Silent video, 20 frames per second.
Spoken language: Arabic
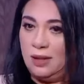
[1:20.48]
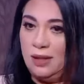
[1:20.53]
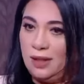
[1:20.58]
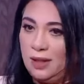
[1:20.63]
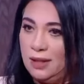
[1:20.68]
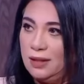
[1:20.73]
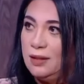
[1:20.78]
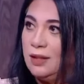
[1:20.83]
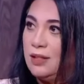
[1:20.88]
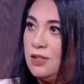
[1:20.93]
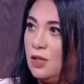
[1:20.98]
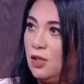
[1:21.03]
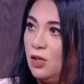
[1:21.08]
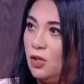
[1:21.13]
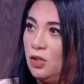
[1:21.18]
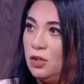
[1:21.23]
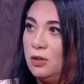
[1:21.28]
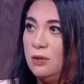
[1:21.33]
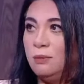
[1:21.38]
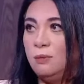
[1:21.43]

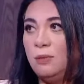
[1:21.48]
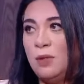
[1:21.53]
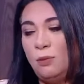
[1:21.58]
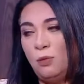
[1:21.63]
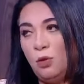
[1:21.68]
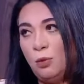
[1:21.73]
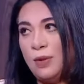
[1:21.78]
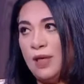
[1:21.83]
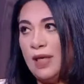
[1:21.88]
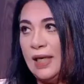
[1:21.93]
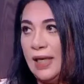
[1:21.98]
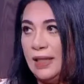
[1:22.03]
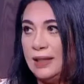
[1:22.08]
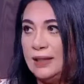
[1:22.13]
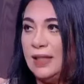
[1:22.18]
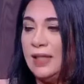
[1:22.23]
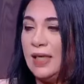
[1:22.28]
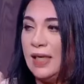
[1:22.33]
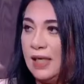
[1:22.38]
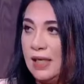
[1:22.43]
الاتصالات
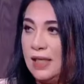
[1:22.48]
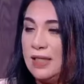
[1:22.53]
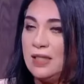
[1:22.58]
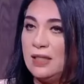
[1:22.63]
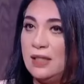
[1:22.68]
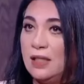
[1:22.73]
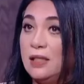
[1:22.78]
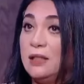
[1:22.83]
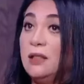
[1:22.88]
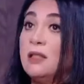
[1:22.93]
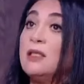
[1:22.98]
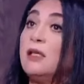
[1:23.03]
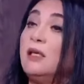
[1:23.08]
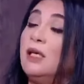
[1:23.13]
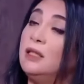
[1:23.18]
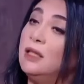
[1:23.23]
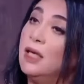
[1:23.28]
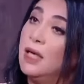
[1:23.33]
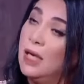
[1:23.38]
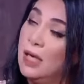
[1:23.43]
بالموبايلات يعني اجهزه
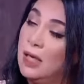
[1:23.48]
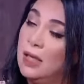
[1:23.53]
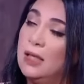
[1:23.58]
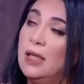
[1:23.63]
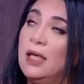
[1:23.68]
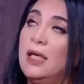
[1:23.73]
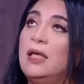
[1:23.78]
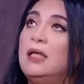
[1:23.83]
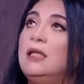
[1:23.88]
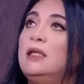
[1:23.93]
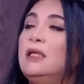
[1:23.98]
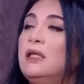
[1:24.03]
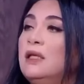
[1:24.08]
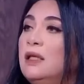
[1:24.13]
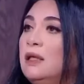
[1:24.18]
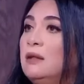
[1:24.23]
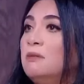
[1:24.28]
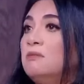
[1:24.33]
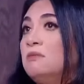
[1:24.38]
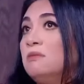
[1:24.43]
الاتصالات
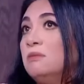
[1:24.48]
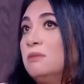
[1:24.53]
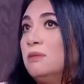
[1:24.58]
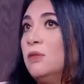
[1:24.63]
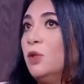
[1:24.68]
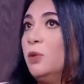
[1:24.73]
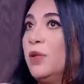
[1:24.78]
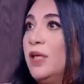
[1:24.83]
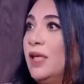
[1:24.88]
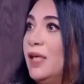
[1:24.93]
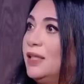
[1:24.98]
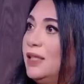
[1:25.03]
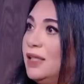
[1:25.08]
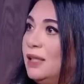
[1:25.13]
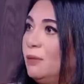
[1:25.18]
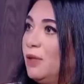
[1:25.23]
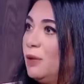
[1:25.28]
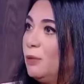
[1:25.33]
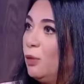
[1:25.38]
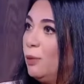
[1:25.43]
لان ممكن حد
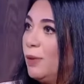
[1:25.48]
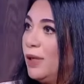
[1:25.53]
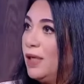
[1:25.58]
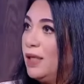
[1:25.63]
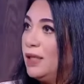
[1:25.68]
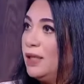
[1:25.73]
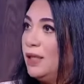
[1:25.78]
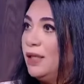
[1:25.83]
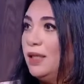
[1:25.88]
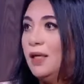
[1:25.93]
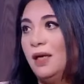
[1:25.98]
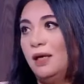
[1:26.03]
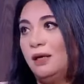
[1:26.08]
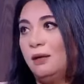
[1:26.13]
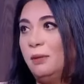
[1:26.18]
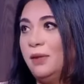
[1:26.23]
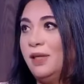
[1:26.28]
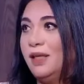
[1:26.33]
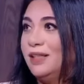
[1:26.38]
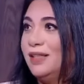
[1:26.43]
يجيب لك موبايل هديه
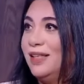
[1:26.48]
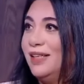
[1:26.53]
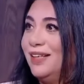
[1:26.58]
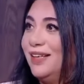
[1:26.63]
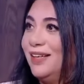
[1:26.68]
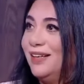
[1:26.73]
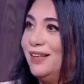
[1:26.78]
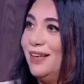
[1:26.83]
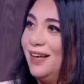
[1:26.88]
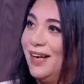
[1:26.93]
عربيه هديه